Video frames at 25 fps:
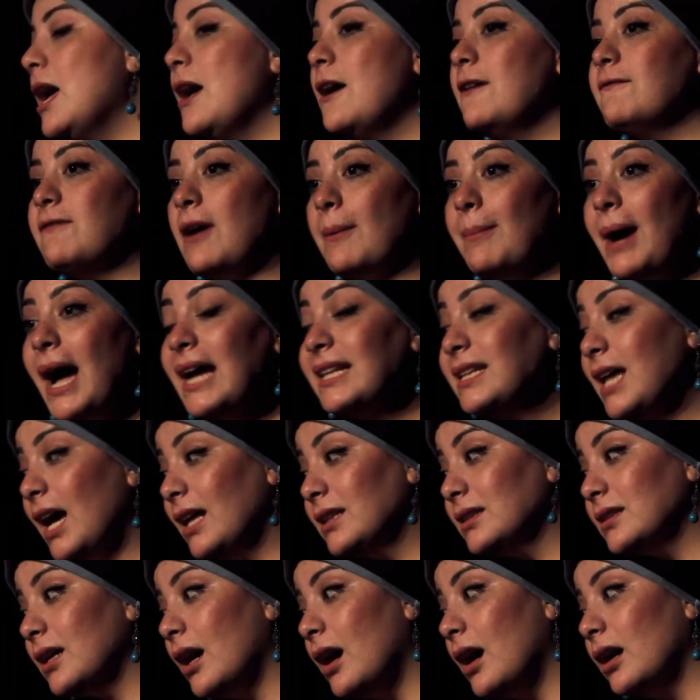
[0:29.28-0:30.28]
فبعد
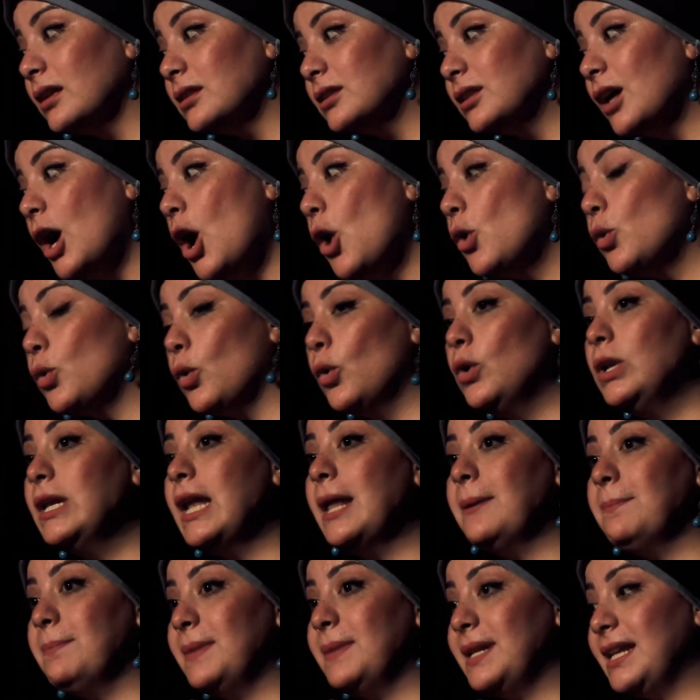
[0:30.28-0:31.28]
أن تخطاه كلا
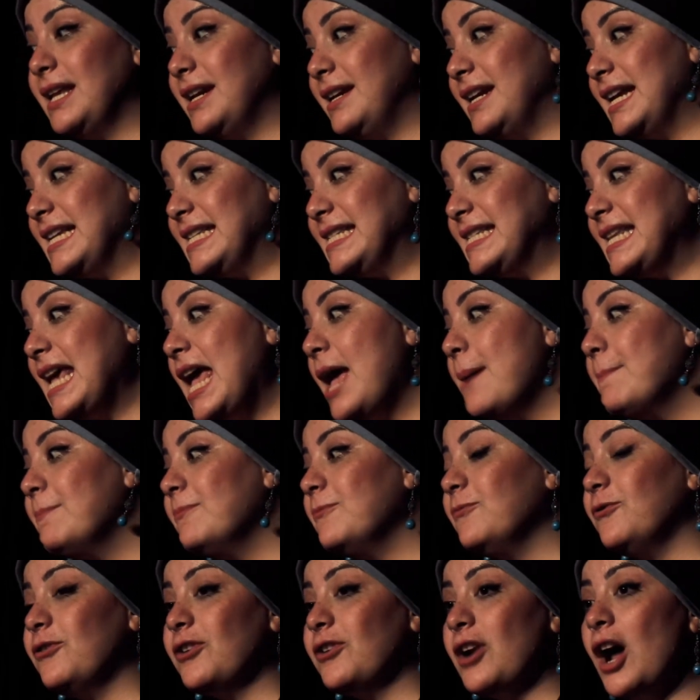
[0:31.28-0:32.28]
من الرسام
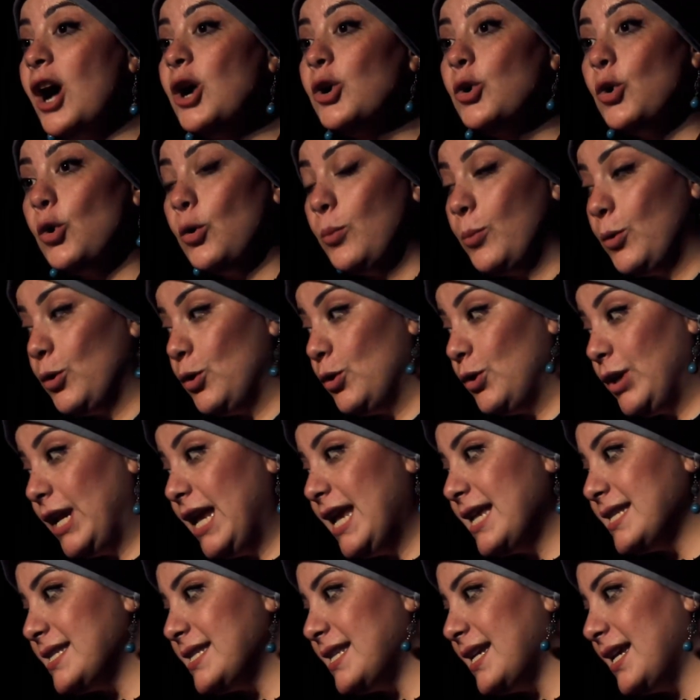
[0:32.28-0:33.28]
فرانكو
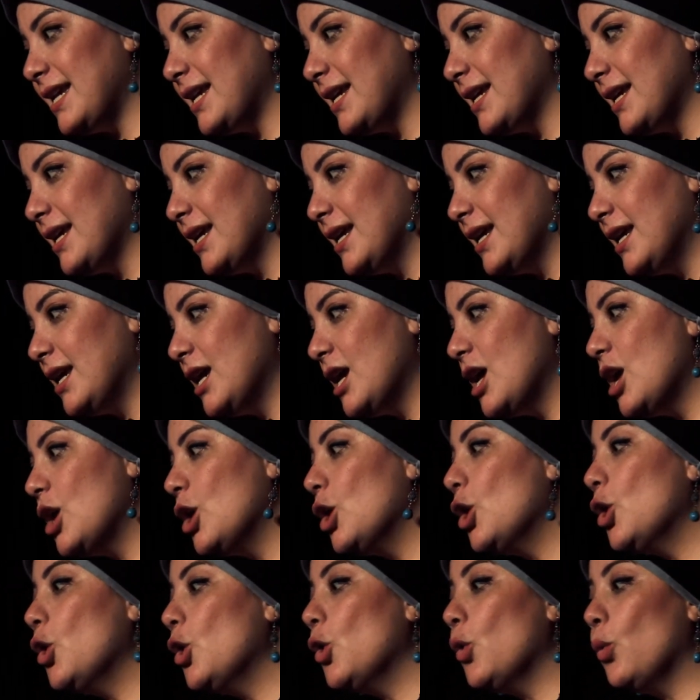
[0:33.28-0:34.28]
بولونيزي
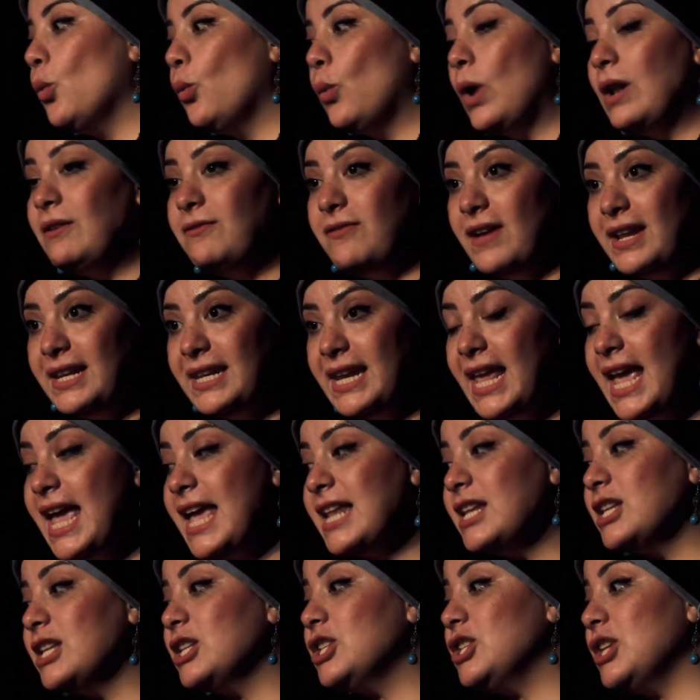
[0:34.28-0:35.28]

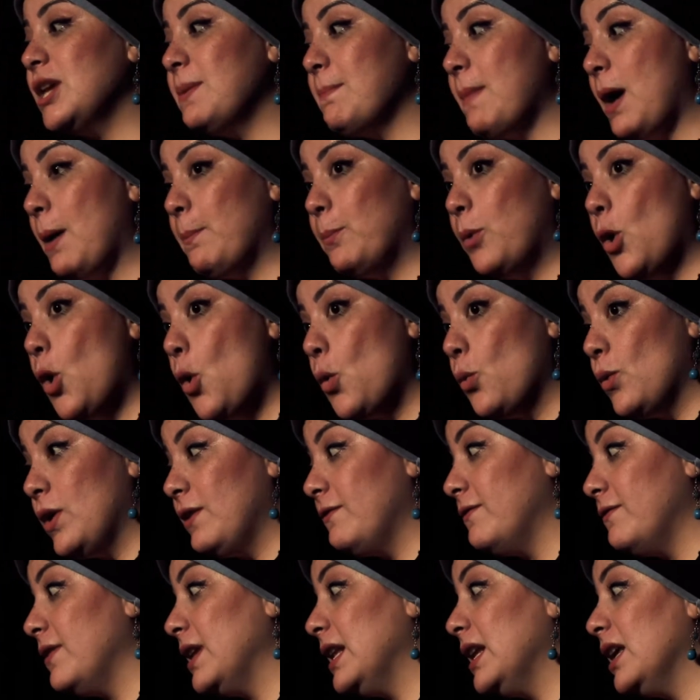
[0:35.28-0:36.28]
والفنان شيمابوي
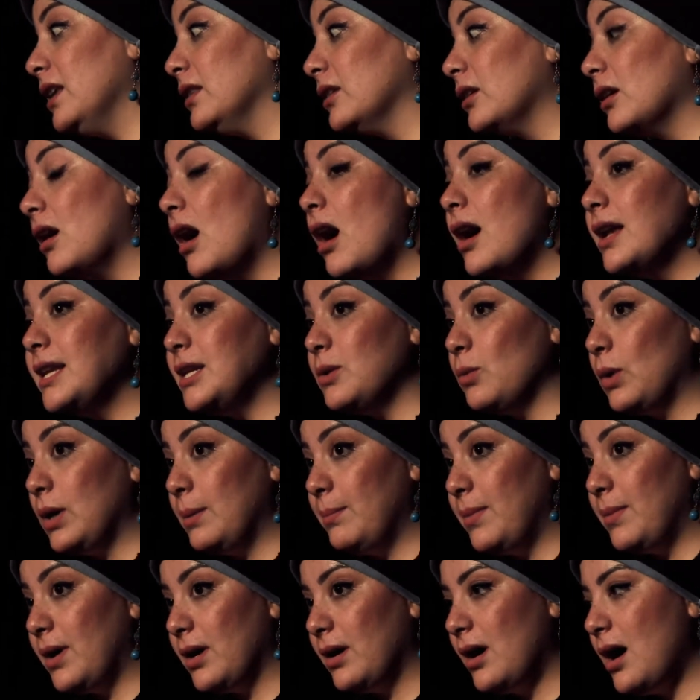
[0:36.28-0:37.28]
في الإتقان
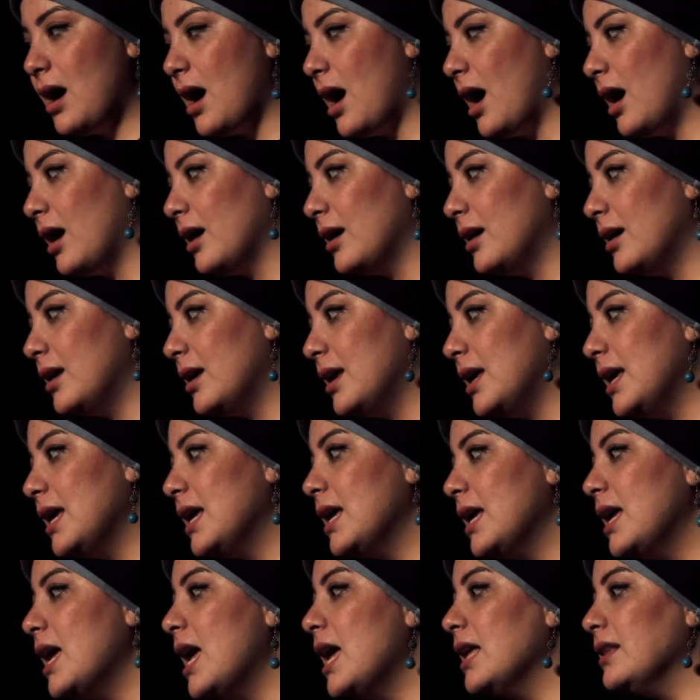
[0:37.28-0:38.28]
والبراعة
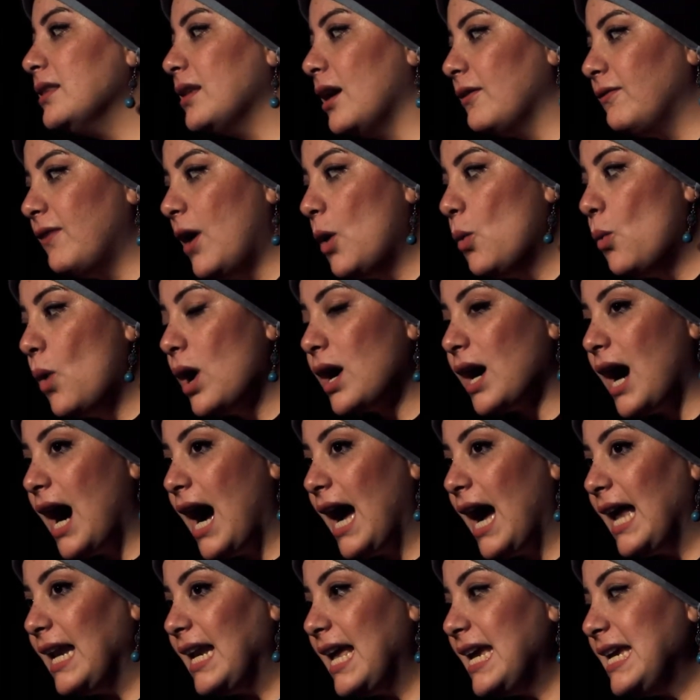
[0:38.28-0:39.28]
تفوق
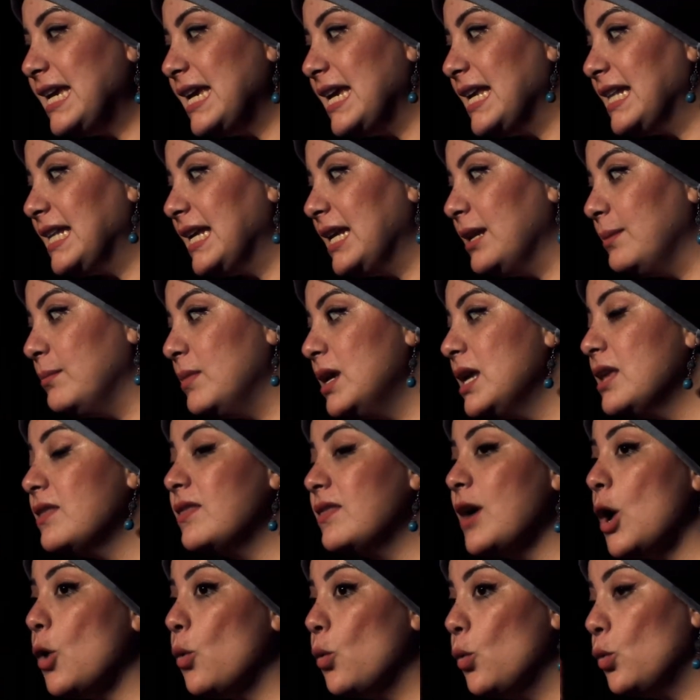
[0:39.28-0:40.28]
عليه
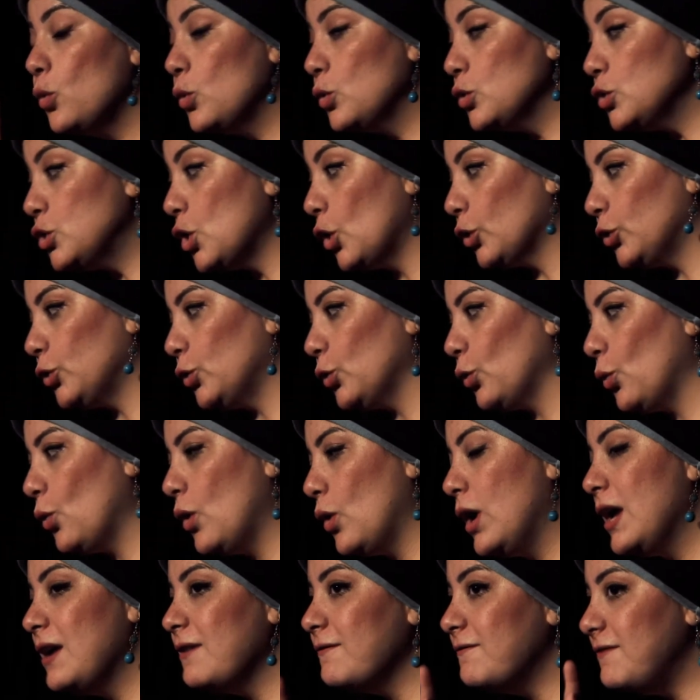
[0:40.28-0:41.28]
تلميذه جوتو
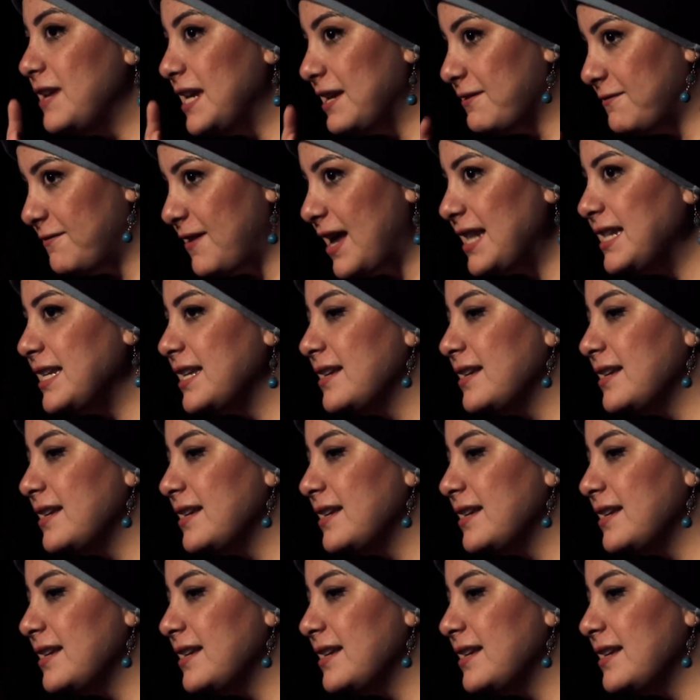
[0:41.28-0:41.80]
في فن